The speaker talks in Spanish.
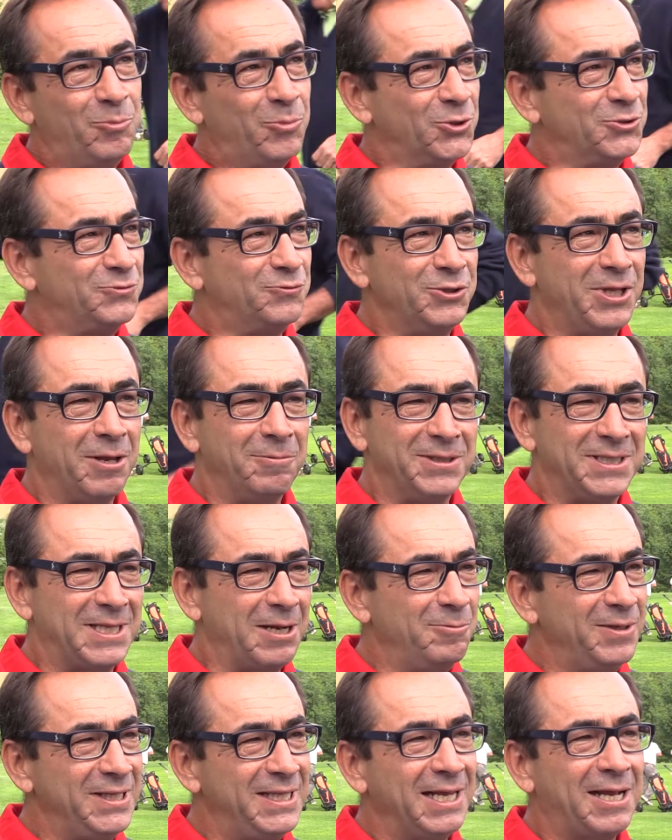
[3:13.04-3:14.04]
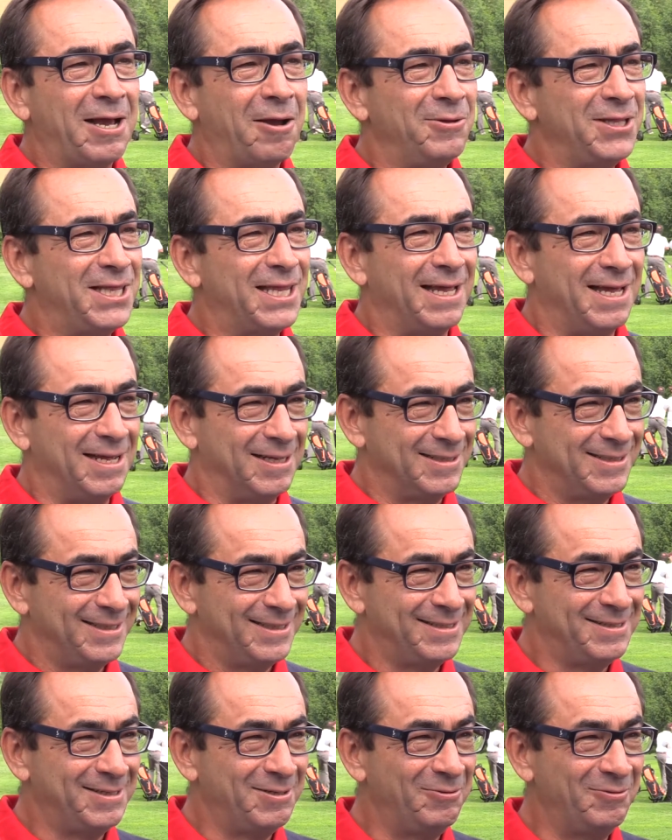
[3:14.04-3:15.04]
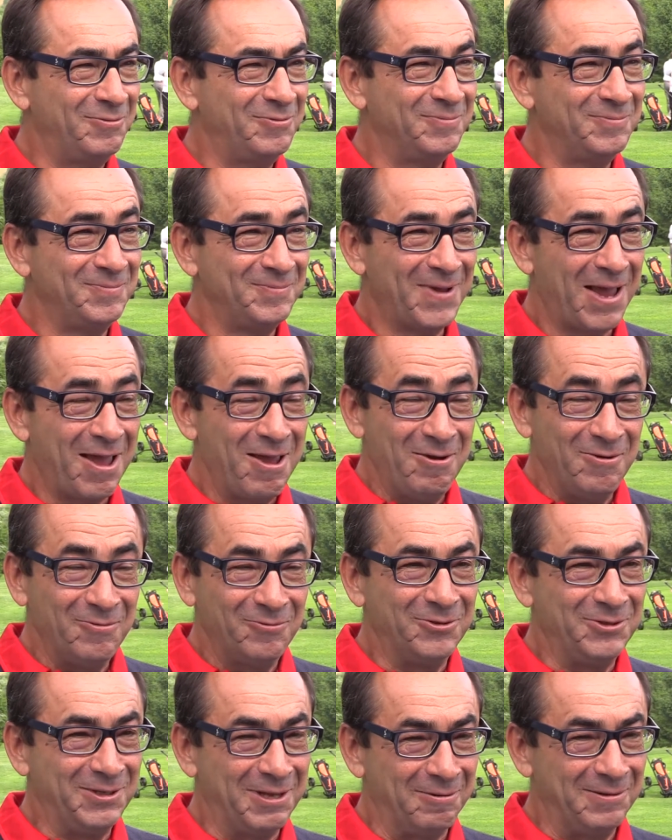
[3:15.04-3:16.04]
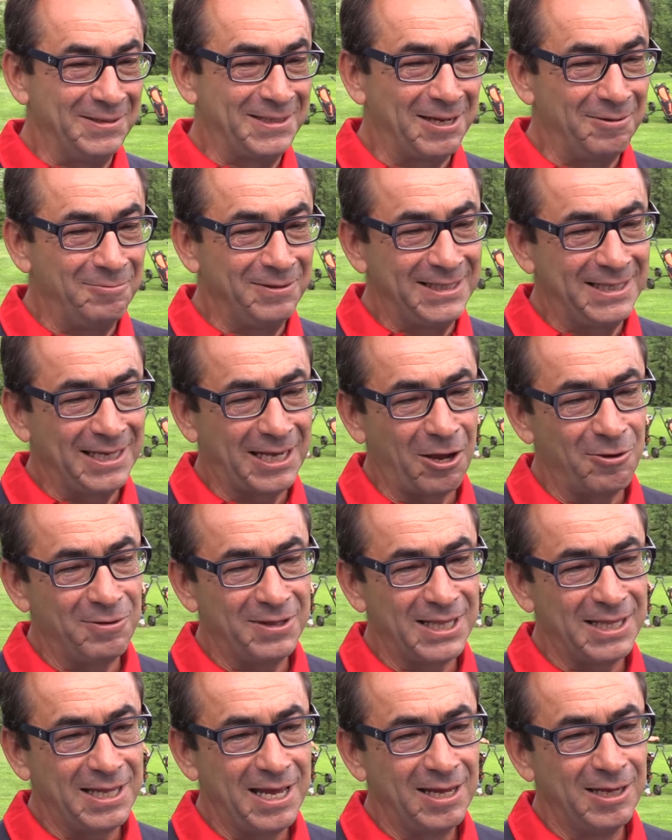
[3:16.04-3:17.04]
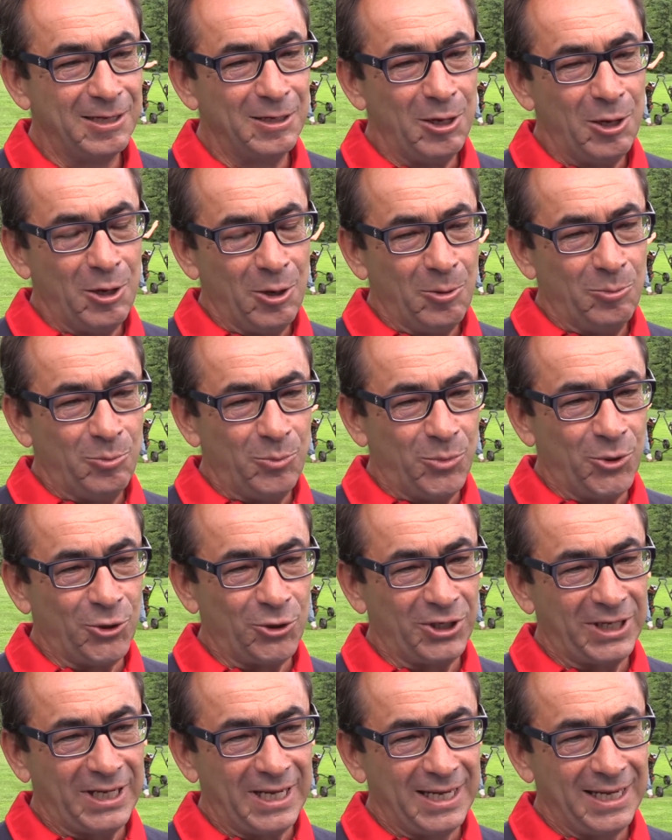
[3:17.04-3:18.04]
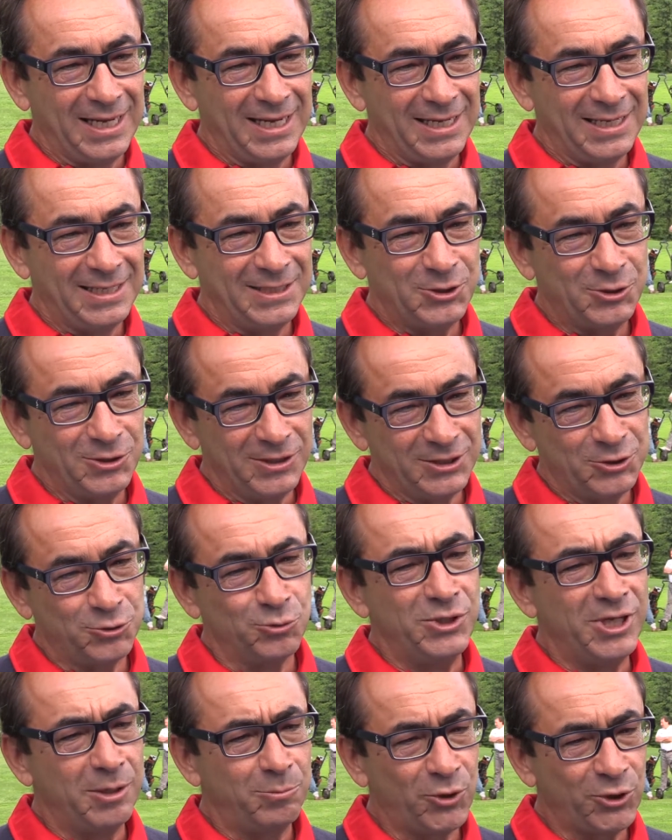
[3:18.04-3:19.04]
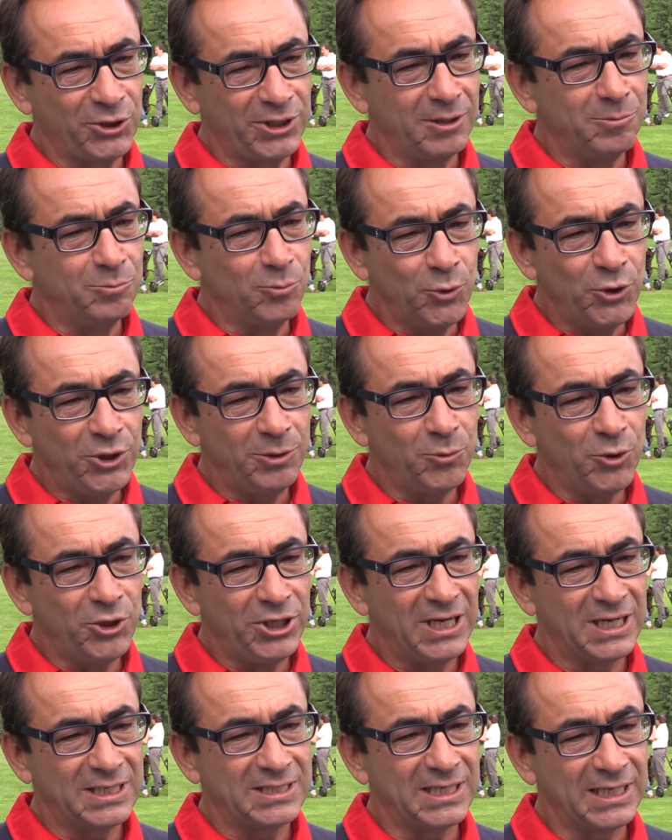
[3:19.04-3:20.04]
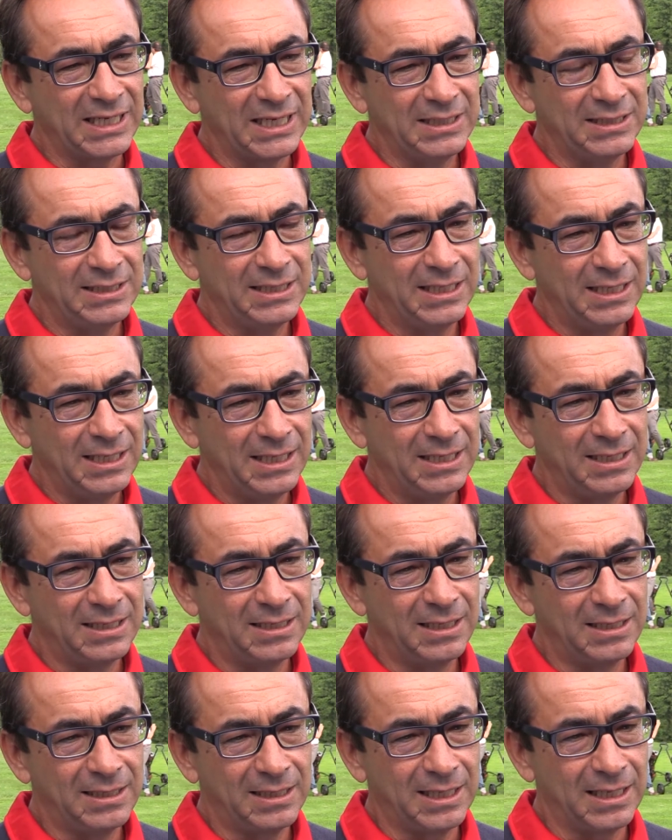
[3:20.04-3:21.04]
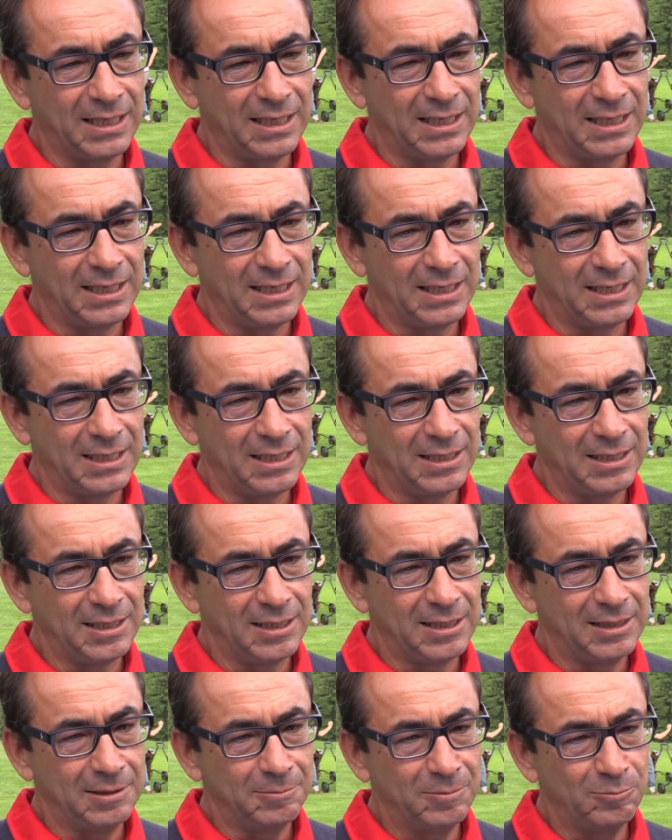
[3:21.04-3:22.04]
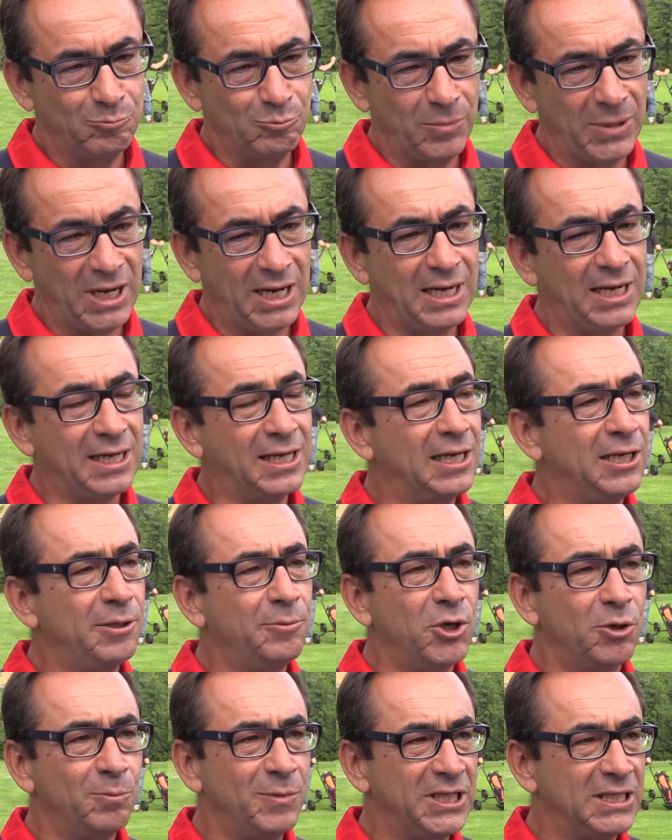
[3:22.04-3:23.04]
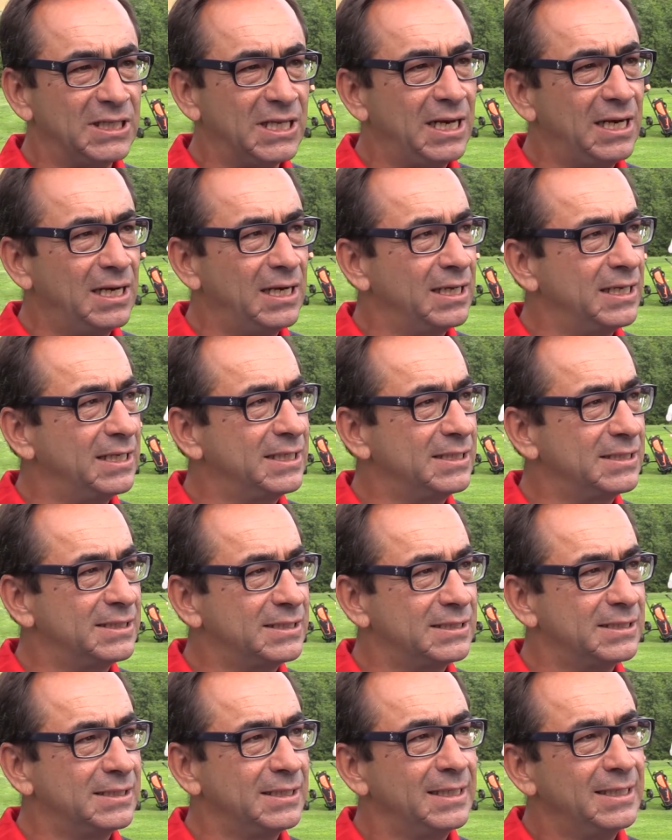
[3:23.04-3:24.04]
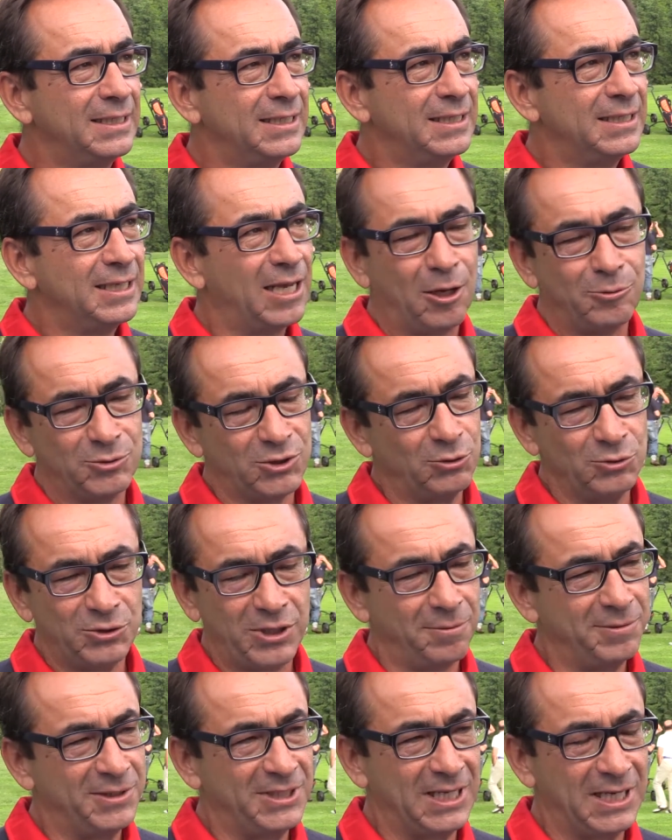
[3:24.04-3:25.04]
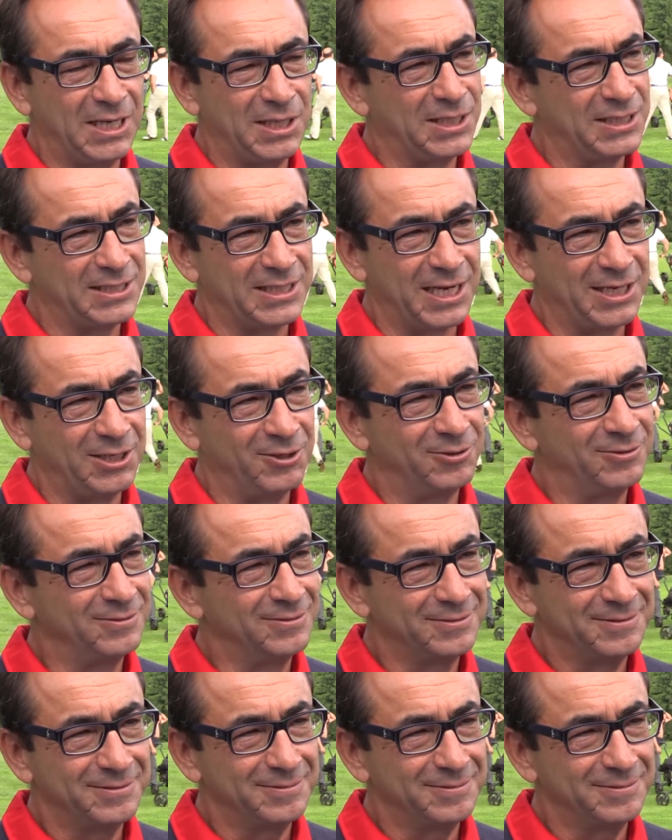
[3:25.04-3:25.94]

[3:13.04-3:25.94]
Pues fundamentalmente cabeza, fundamentalmente cabeza, porque es un deporte muy, muy exigente en el que el equilibrio mental es absolutamente necesario.